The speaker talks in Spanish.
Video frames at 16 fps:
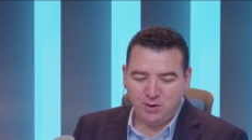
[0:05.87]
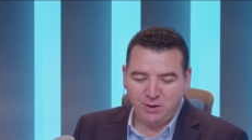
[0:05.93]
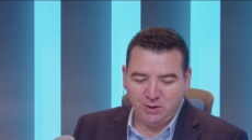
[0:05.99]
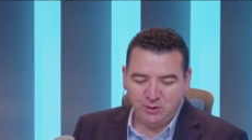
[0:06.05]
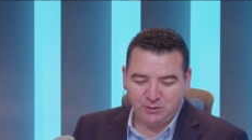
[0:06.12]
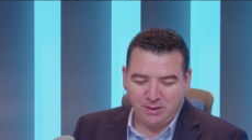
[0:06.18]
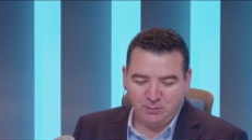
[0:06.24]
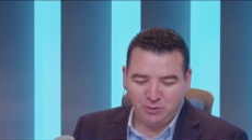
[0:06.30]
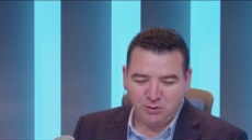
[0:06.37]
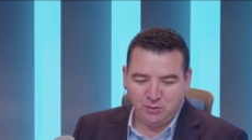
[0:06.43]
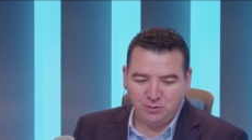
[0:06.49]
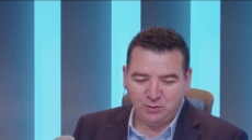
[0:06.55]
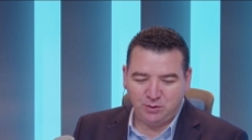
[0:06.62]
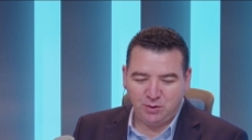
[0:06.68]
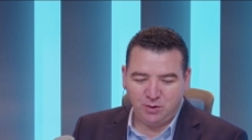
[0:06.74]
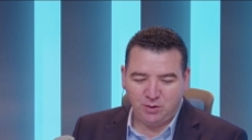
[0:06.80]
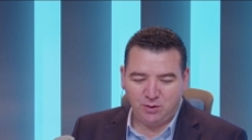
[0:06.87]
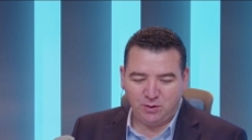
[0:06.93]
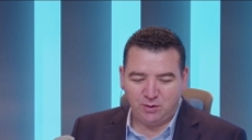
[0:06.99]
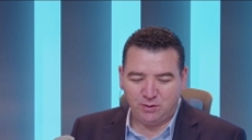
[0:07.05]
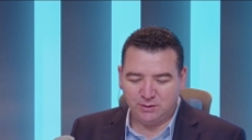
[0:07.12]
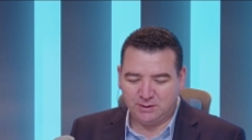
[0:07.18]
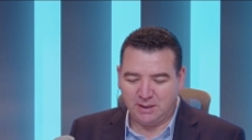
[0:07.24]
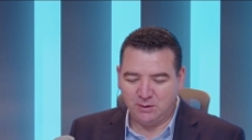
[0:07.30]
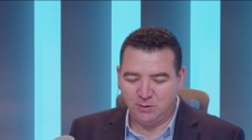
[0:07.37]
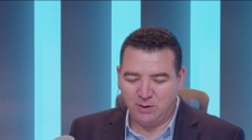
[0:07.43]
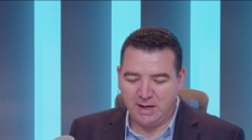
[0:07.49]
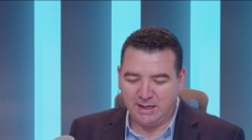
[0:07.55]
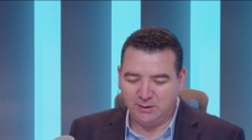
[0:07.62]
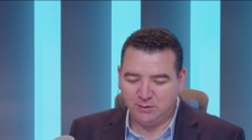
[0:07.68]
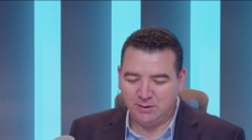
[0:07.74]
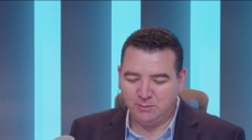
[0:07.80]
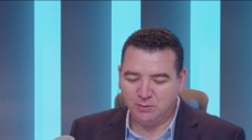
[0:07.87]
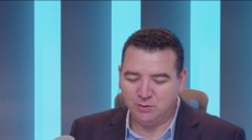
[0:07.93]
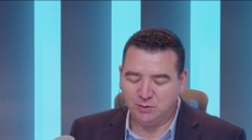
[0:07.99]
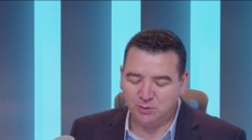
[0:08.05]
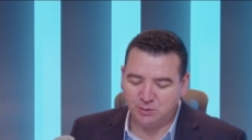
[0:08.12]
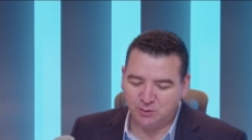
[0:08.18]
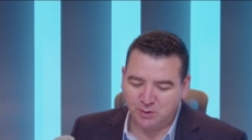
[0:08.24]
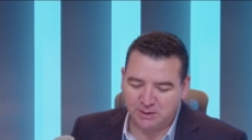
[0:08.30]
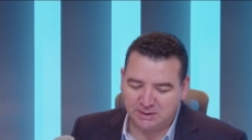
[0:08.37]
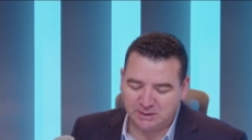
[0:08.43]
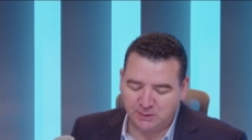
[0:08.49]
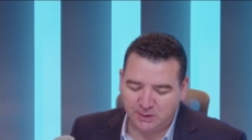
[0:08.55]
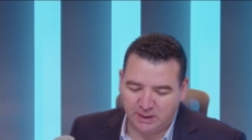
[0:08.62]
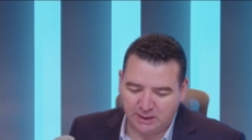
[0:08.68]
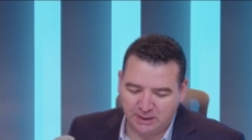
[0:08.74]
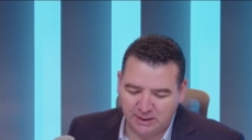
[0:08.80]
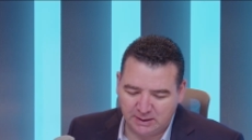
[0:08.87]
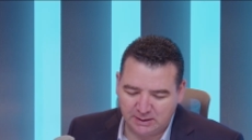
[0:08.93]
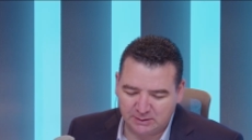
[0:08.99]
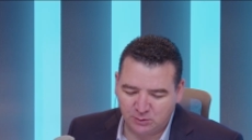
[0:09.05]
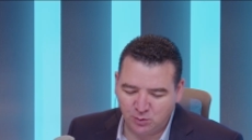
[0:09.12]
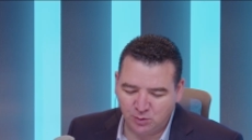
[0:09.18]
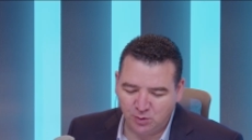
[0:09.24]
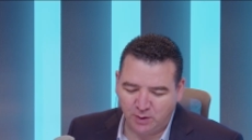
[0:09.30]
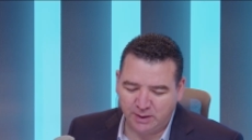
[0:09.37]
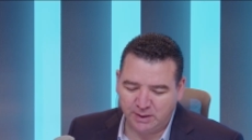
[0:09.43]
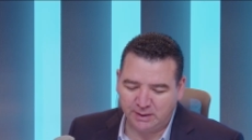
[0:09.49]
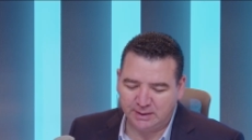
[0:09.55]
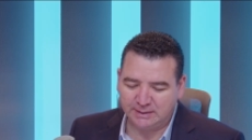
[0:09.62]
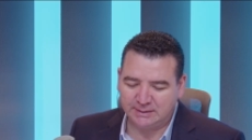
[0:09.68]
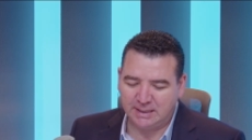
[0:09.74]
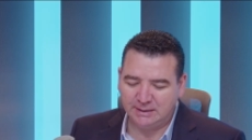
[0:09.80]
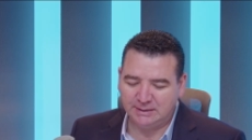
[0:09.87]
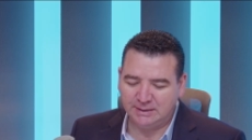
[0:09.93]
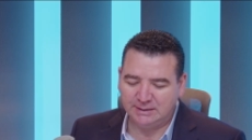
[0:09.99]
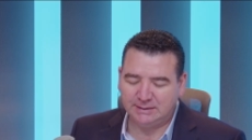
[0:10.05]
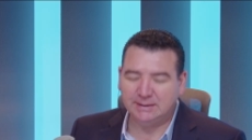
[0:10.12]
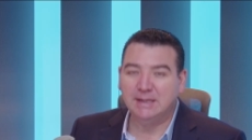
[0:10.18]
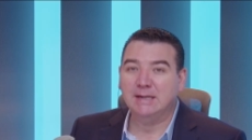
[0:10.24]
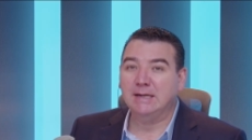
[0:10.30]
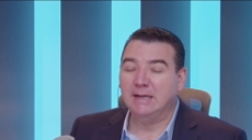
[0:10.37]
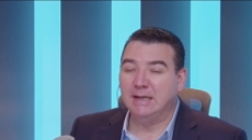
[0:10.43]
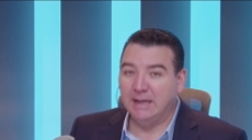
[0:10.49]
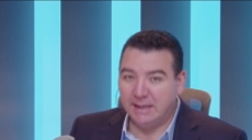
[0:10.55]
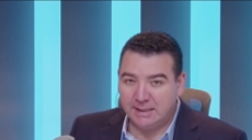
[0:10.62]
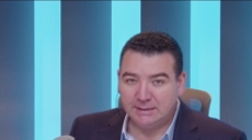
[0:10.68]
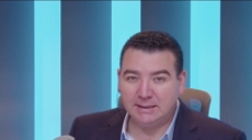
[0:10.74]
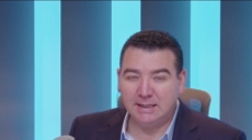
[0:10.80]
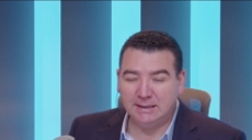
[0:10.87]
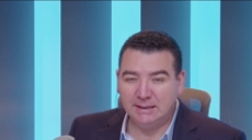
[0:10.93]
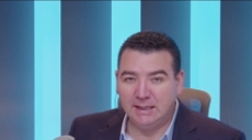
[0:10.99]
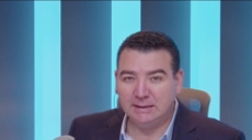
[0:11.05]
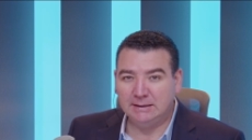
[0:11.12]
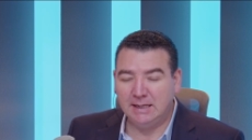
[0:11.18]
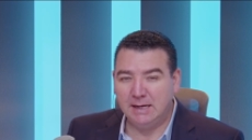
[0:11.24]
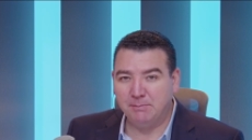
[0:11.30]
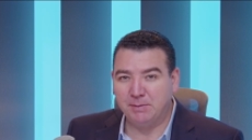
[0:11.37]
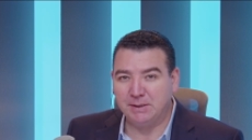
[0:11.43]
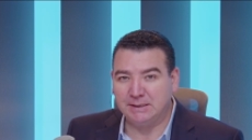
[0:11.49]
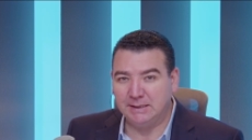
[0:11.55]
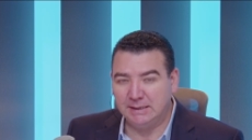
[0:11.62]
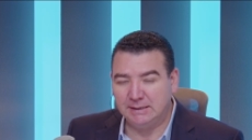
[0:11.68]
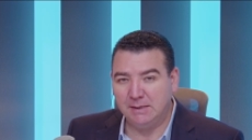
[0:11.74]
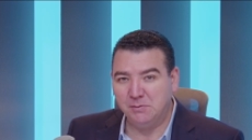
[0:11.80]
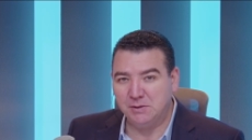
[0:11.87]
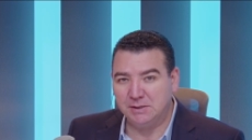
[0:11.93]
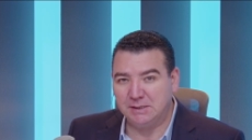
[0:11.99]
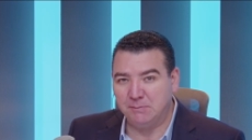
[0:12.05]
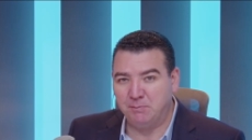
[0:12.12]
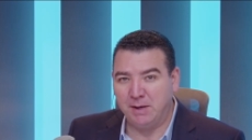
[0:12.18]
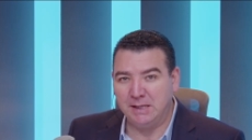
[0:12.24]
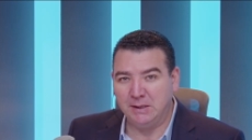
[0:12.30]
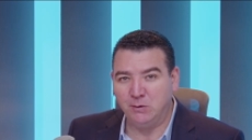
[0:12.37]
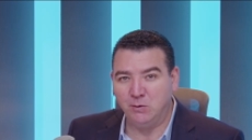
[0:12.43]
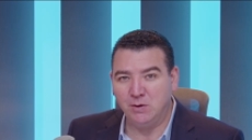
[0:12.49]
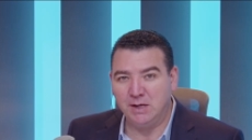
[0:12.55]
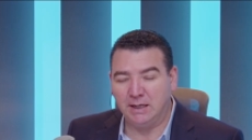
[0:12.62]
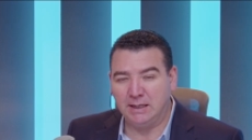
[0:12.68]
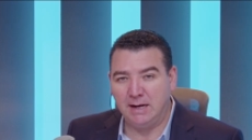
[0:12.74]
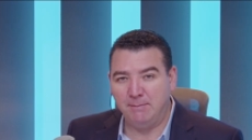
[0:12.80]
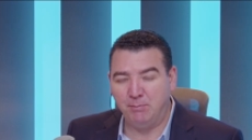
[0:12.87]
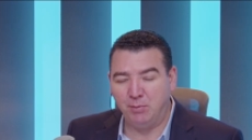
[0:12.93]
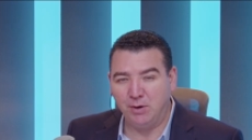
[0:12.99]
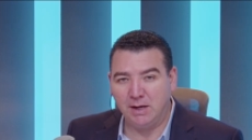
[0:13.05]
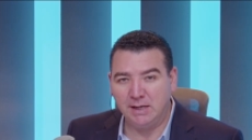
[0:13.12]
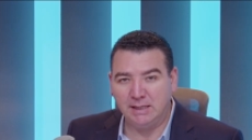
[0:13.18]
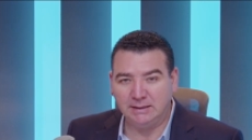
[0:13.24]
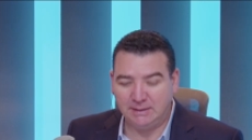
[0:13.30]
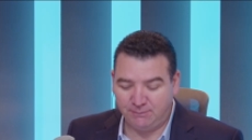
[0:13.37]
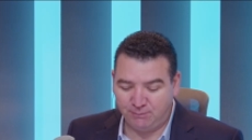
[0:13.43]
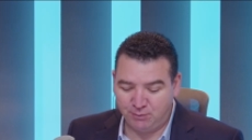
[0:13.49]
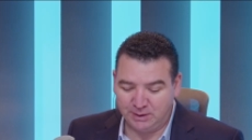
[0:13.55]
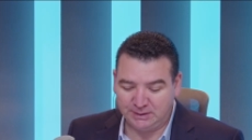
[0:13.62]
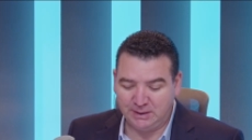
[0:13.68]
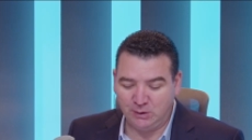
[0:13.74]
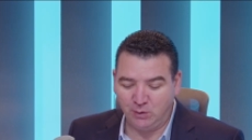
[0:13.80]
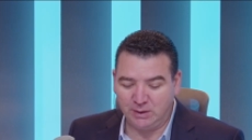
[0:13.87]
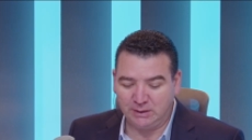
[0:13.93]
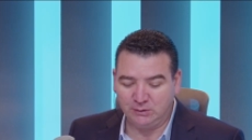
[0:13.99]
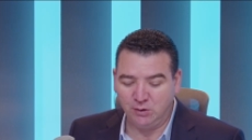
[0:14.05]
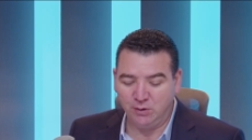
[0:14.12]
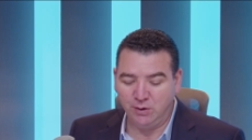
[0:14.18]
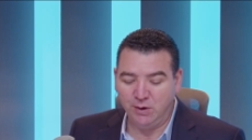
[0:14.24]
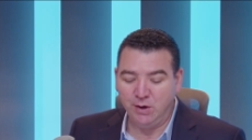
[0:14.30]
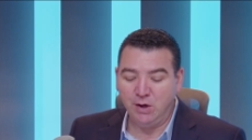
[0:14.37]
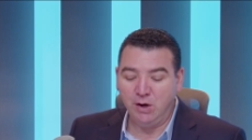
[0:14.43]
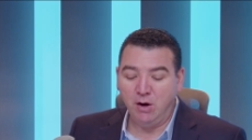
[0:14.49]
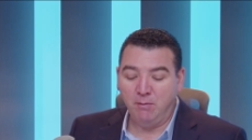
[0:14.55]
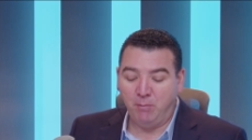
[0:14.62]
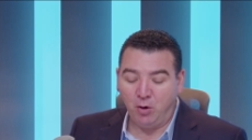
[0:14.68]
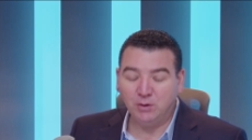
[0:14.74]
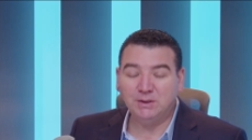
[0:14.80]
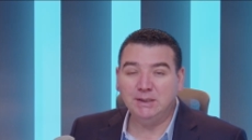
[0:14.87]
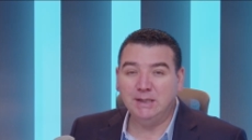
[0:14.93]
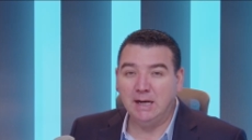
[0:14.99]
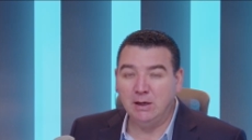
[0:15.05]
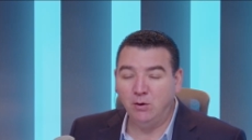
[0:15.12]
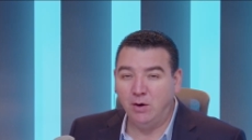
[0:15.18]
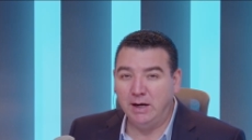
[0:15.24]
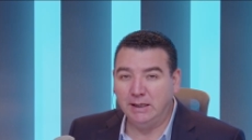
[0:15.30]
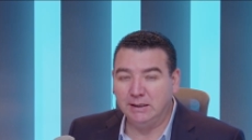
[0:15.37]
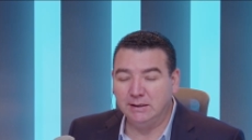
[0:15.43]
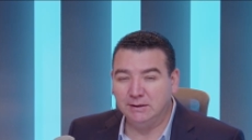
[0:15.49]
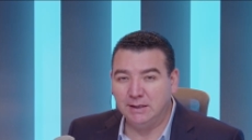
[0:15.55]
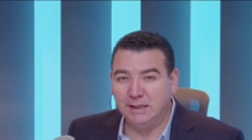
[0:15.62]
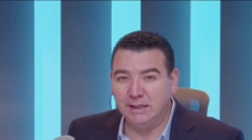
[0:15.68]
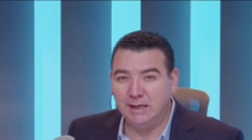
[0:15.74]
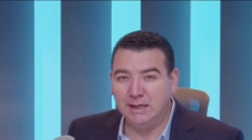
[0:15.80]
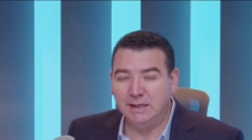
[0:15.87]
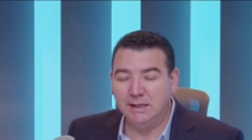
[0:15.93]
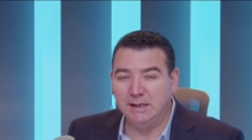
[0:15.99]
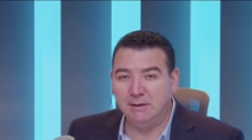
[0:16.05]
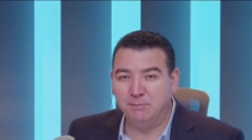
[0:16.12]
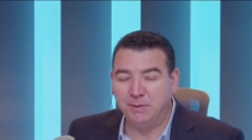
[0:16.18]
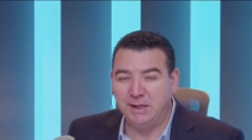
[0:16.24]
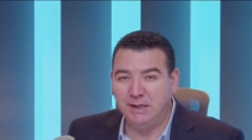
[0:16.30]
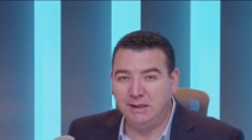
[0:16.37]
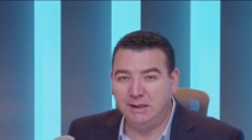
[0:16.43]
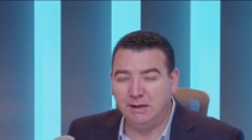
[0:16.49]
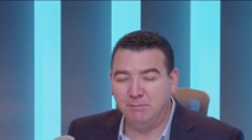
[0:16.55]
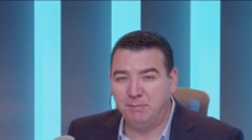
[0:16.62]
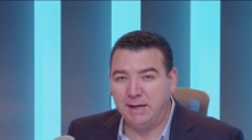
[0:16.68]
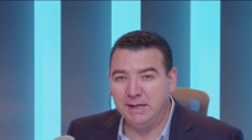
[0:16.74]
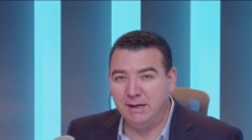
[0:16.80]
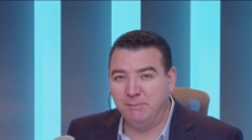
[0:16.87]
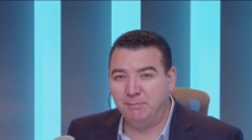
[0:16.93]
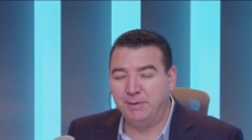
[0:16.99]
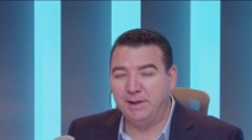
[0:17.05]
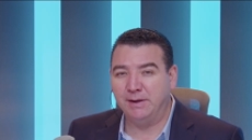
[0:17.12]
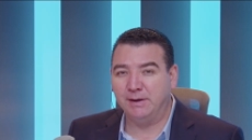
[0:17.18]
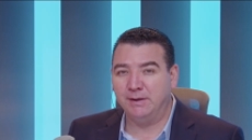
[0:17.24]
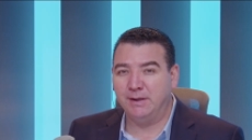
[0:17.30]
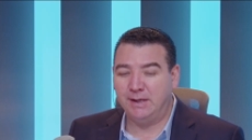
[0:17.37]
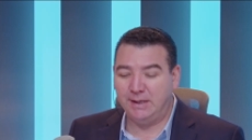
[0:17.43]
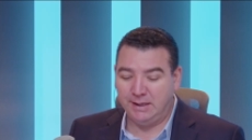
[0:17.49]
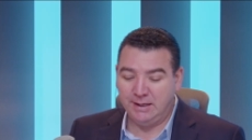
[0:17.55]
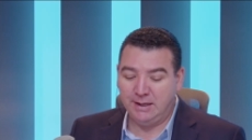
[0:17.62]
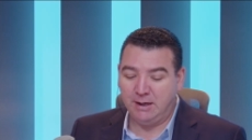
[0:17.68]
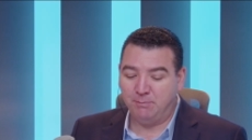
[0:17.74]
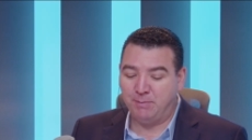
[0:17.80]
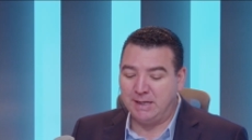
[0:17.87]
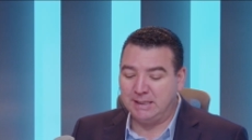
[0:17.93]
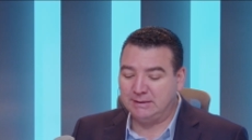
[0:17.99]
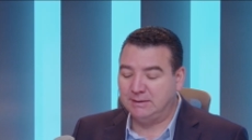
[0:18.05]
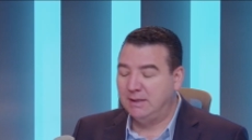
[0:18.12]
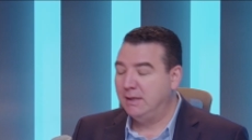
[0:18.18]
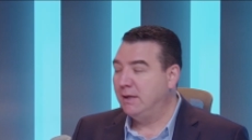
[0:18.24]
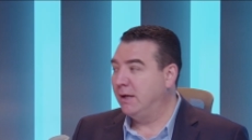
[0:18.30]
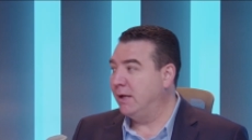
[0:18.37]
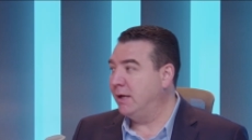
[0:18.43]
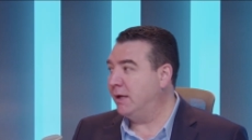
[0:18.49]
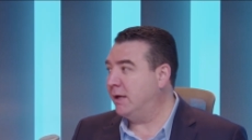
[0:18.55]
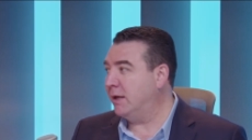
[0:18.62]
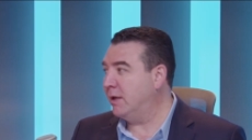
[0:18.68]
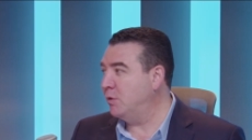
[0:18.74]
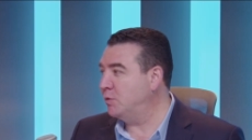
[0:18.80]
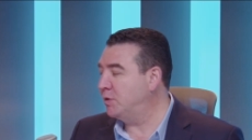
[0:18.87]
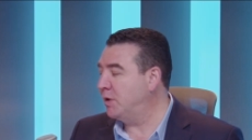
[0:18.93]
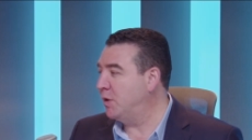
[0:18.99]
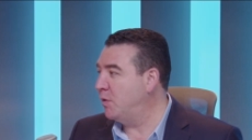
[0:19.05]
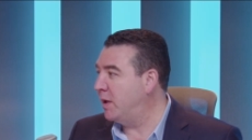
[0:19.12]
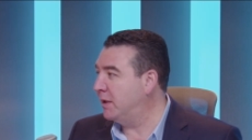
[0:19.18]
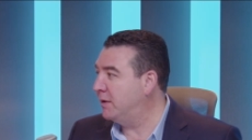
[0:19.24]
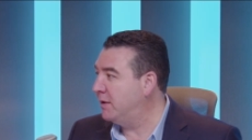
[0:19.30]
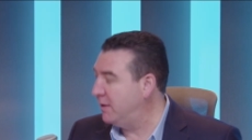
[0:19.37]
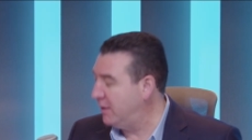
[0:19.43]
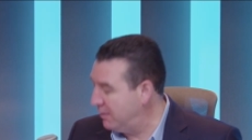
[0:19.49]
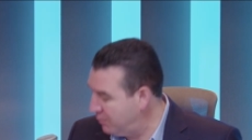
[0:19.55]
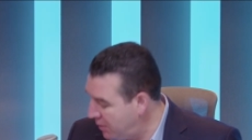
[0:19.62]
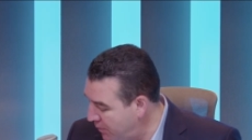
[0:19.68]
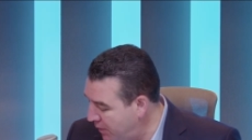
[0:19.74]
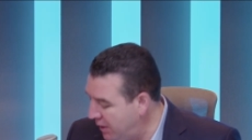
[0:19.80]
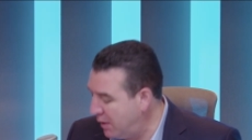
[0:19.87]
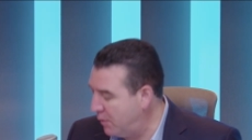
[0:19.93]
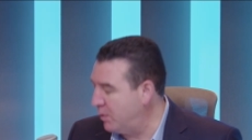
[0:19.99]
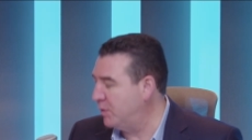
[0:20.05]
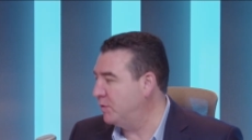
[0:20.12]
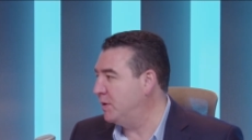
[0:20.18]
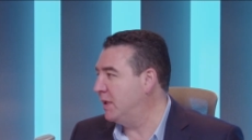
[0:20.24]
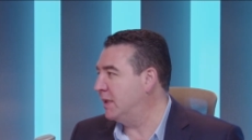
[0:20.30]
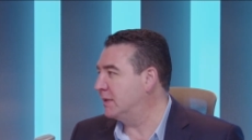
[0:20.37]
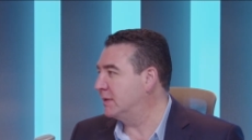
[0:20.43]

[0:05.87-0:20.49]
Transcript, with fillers: Hoy nos da mucho gusto saludar, nos da mucho gusto recibir aquí en el estudio a Erika Sánchez. Ella es candidata a la presidencia municipal de Culiacán por la Alianza Fuerza y Corazón por Sinaloa, que integran el PRI, el PAN, el PRD y el PAS. Erika, qué gusto saludarte. Bienvenida, buenos